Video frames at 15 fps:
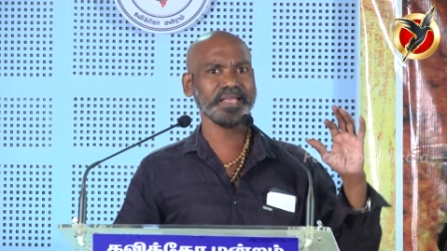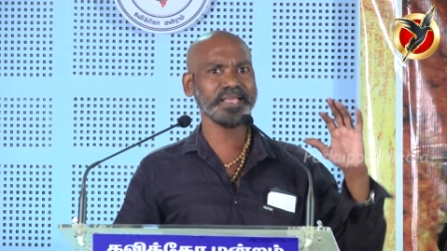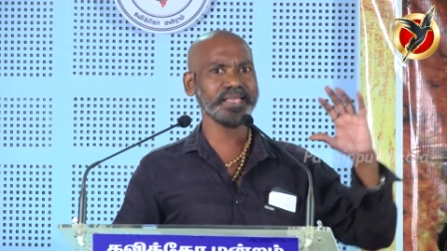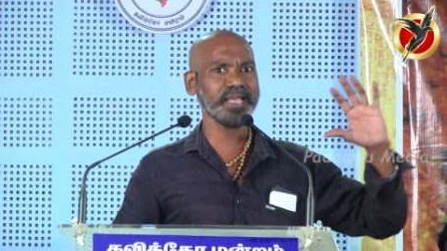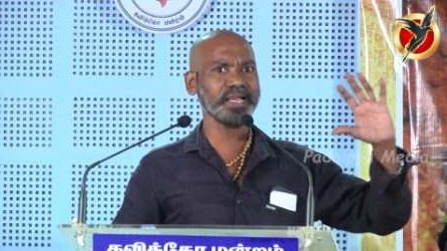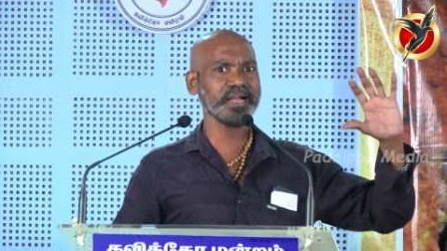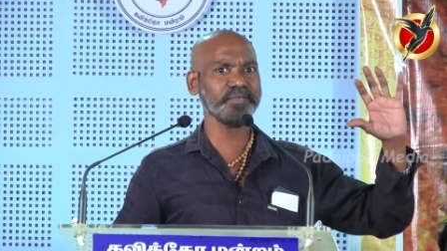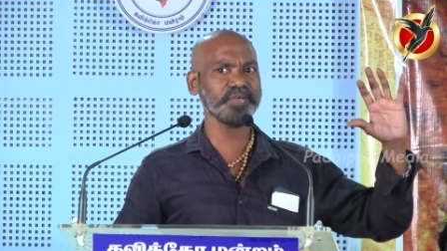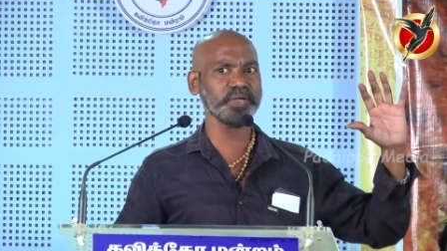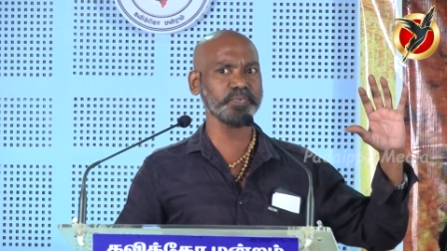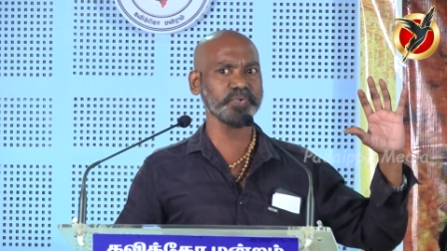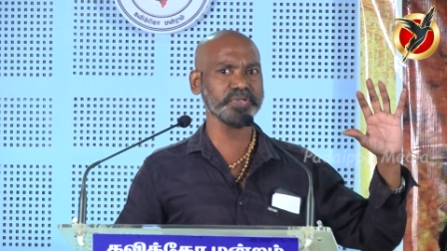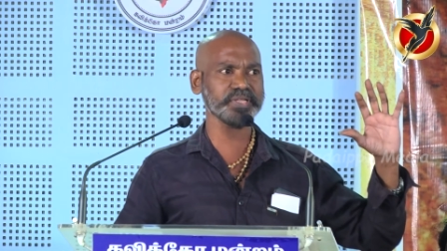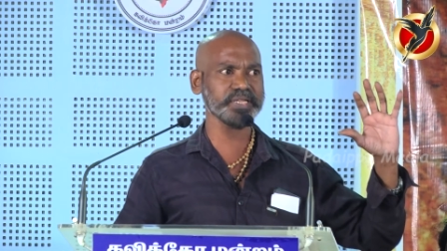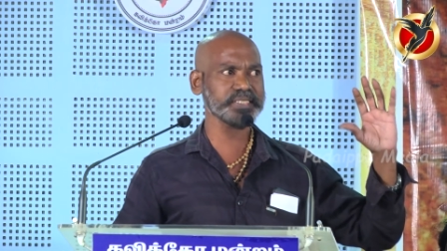இங்கே கவிதை
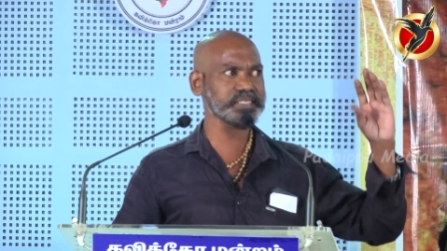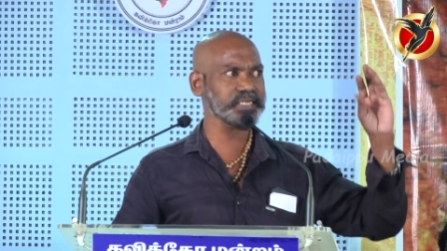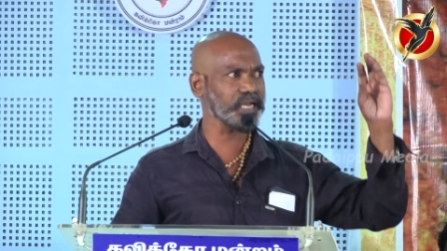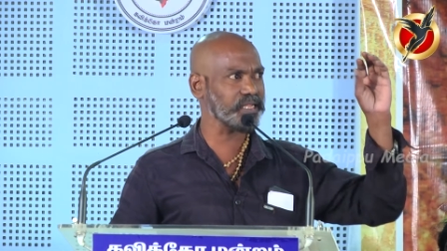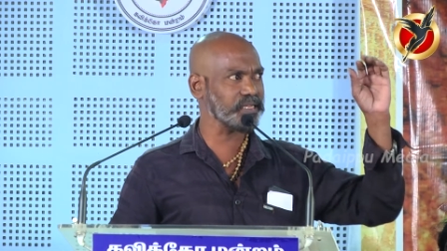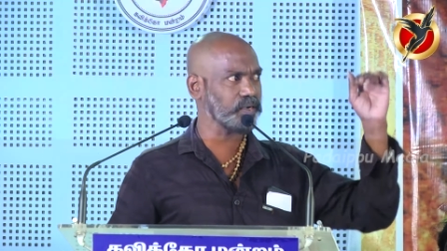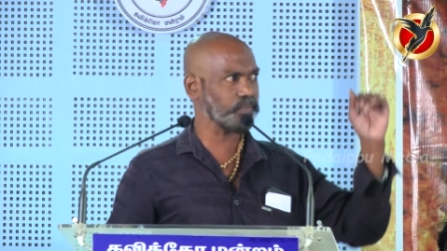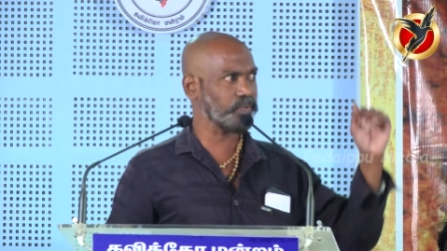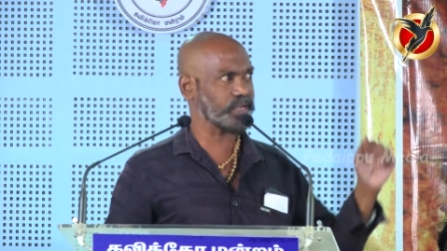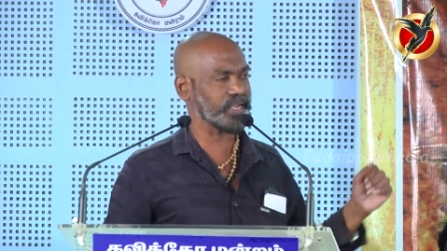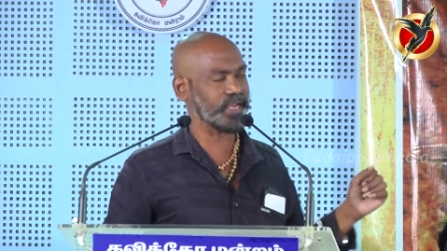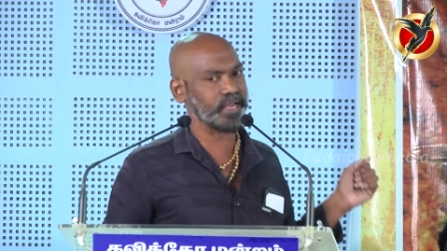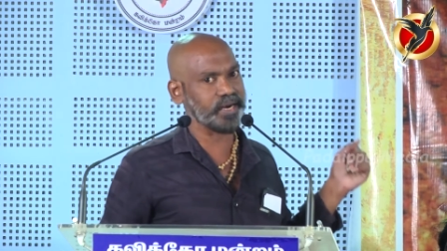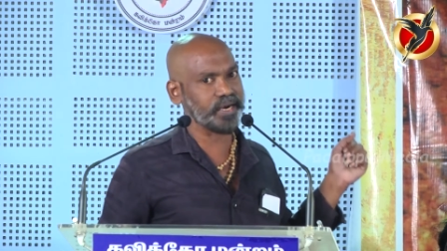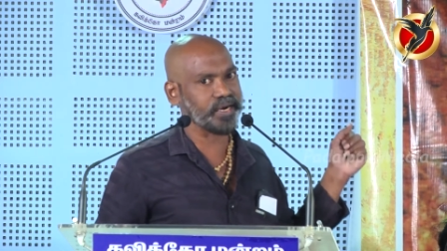முடிஞ்சிருச்சு அதுக்கப்புறம்
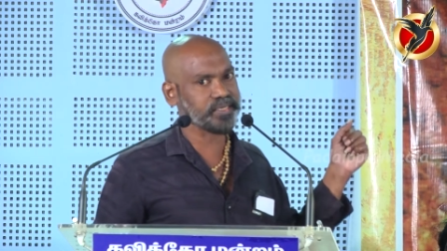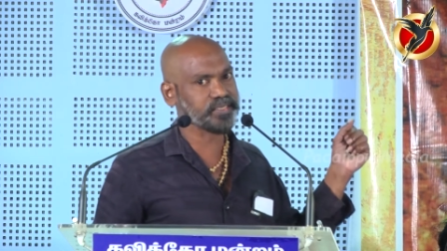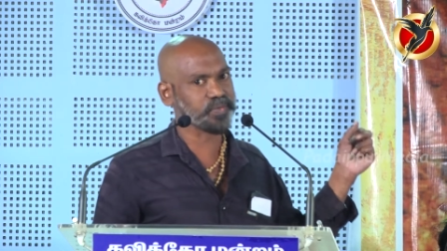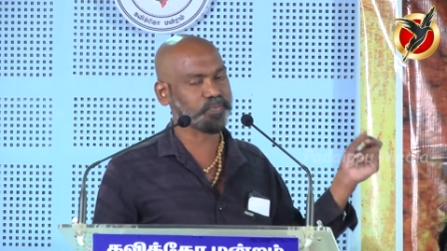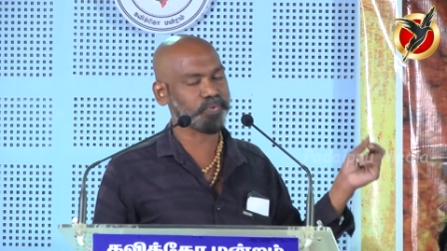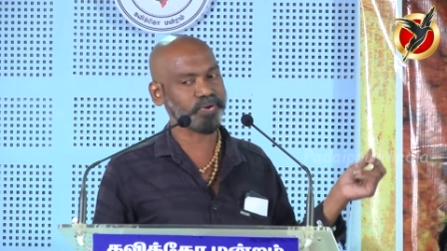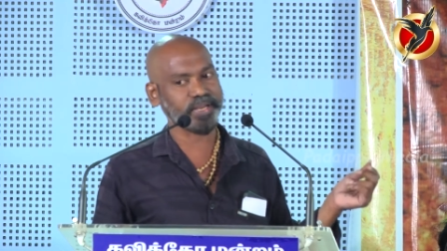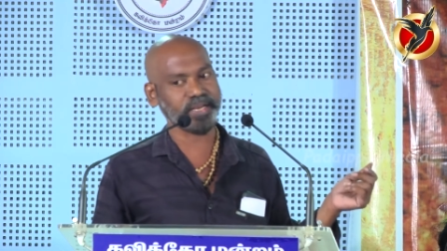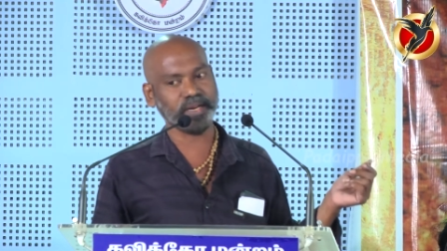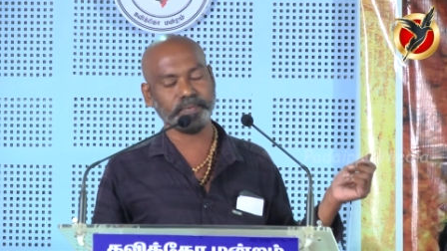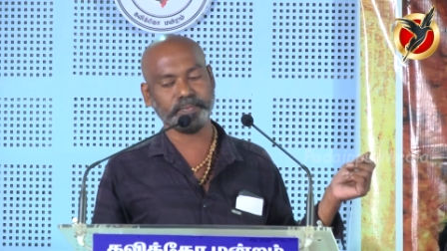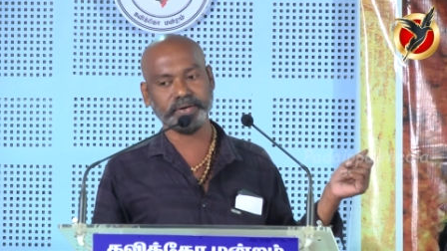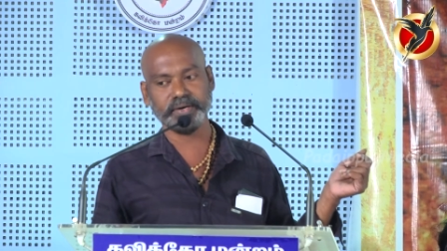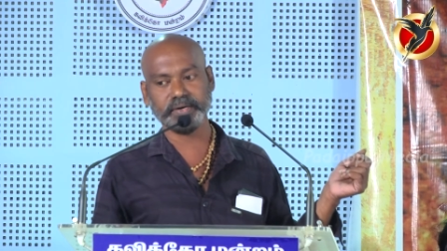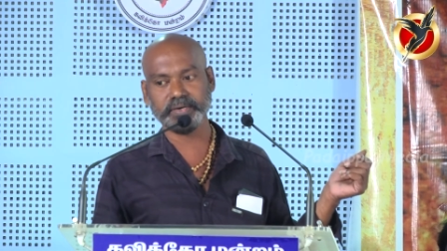ஏன் நீட்டிச்சுன்னு போகிறீங்க
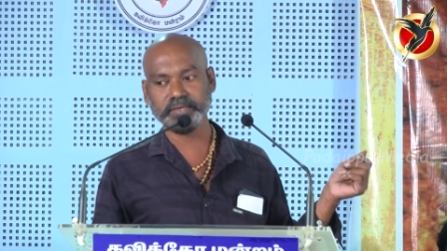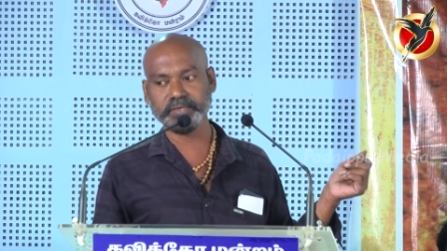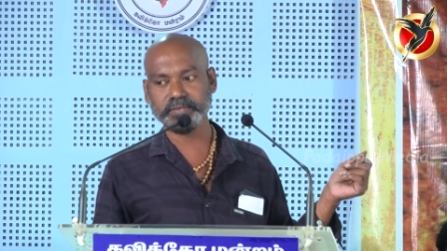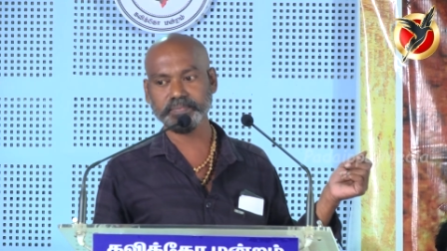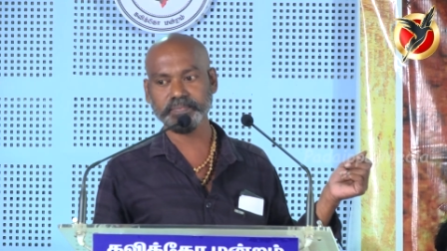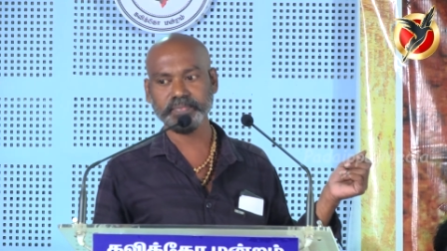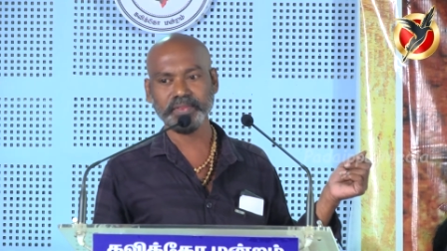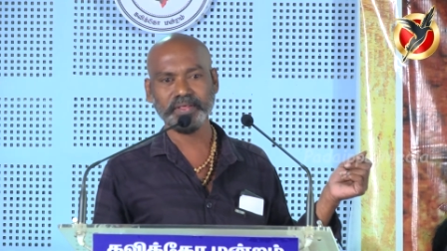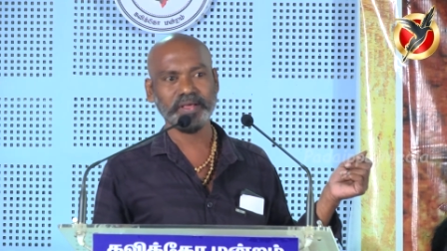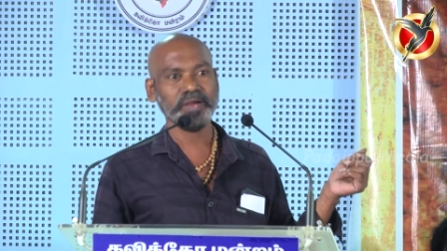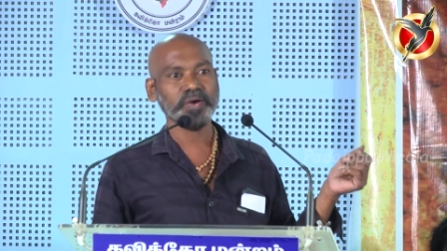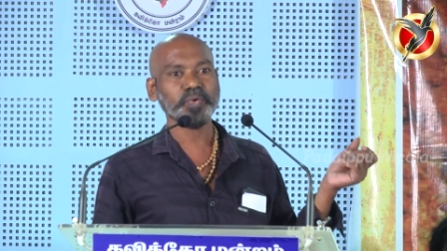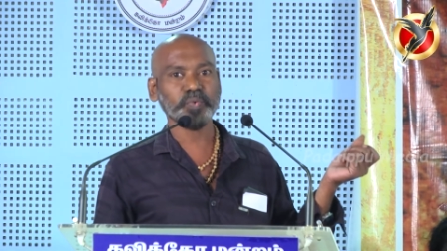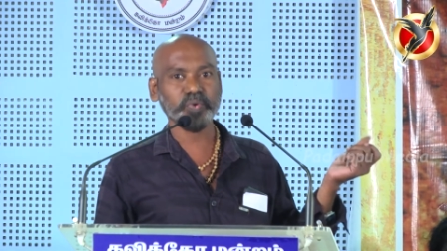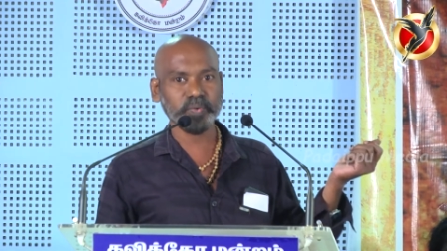அப்படின்ட்டு
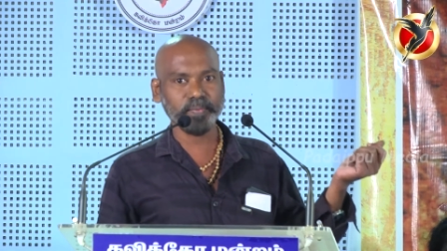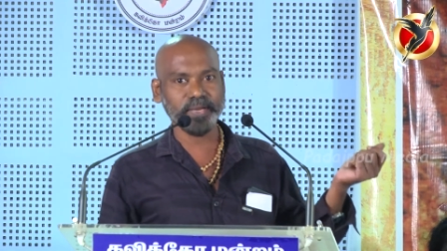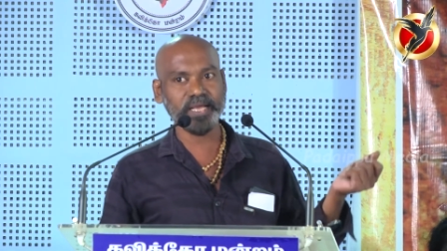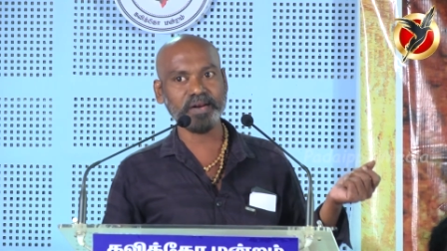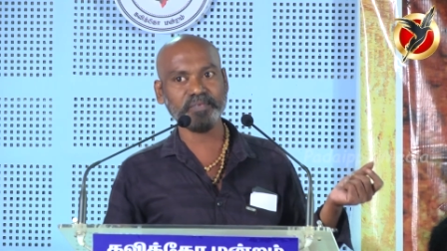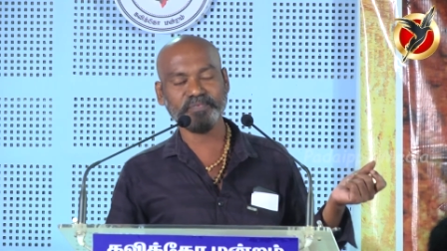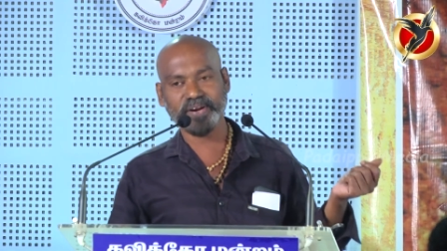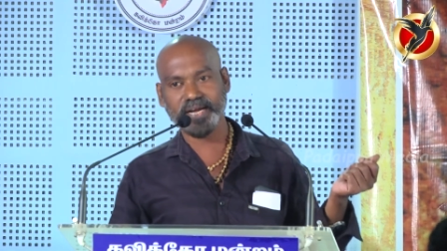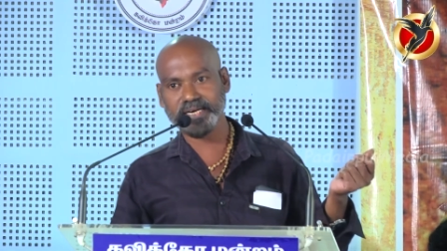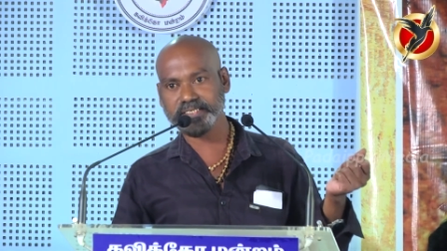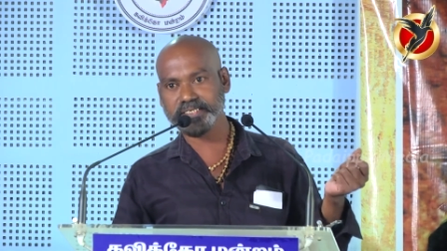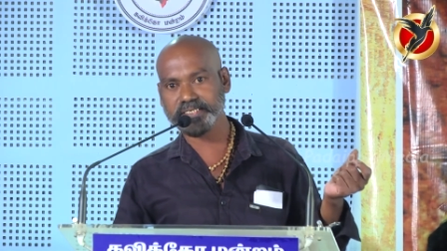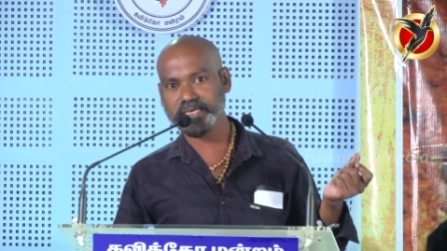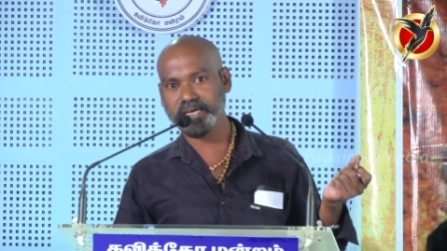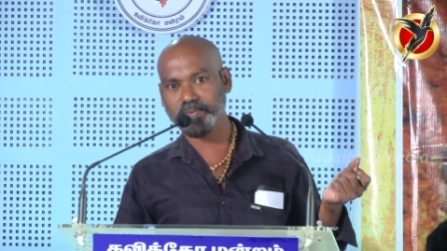உண்மையில்
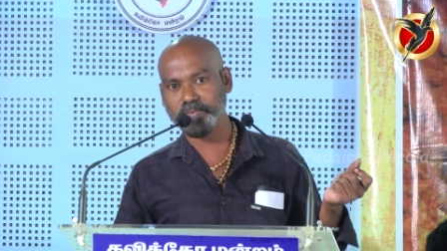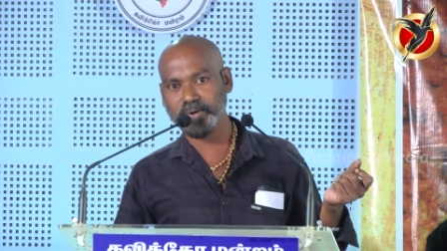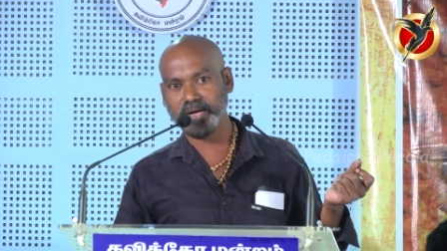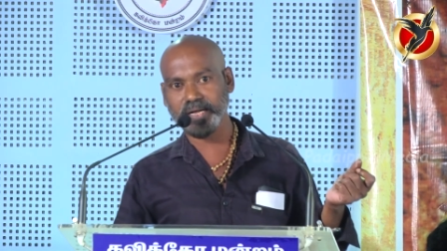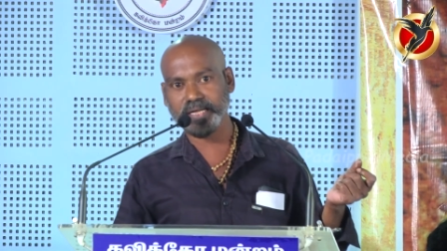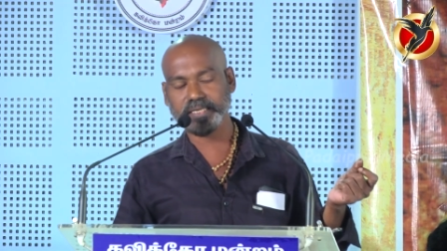ஃப்ரான்சிஸ் கிருபா